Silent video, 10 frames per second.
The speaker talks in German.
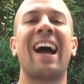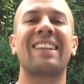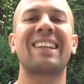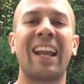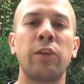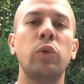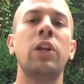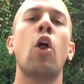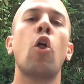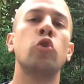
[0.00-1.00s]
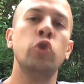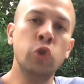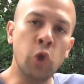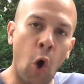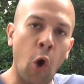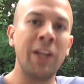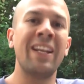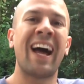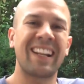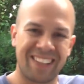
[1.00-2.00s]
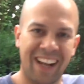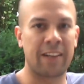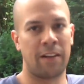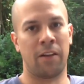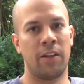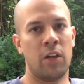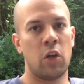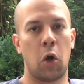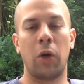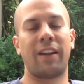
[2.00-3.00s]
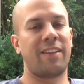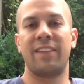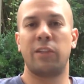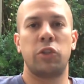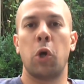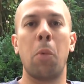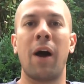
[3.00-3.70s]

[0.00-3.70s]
hat Randuil neun Attacken. Und das ist natürlich der